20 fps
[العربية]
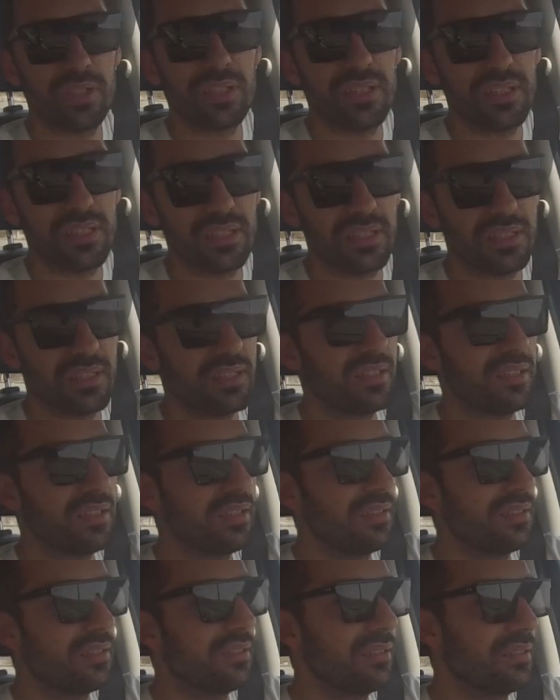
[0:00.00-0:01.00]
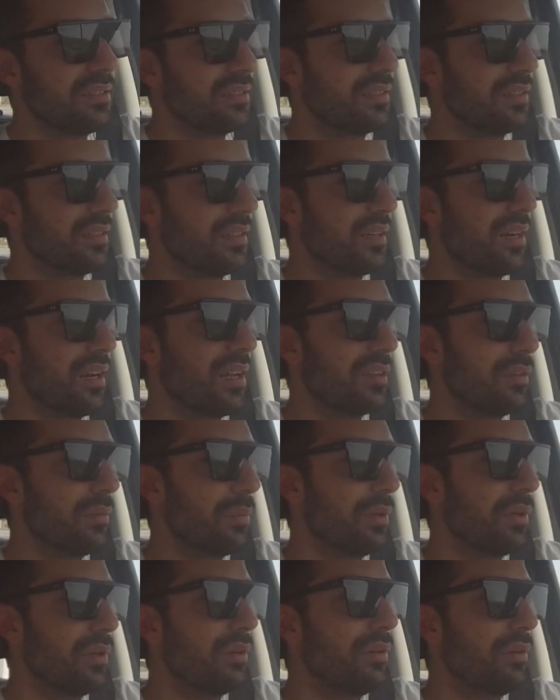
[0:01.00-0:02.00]
هن
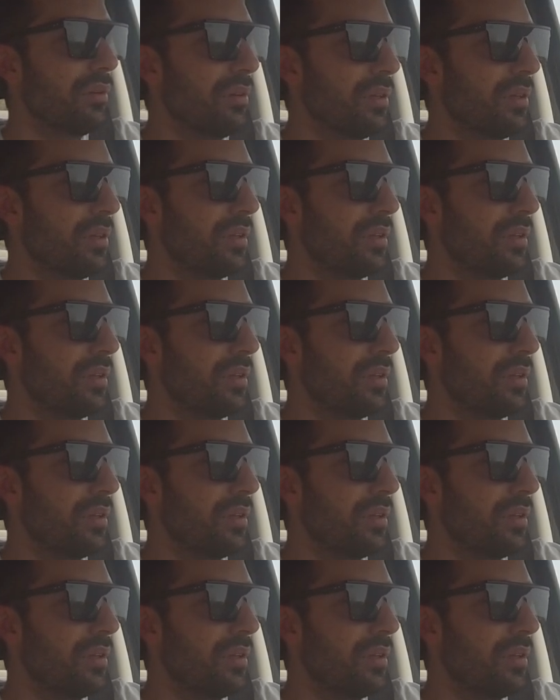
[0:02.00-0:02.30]
ريلايبل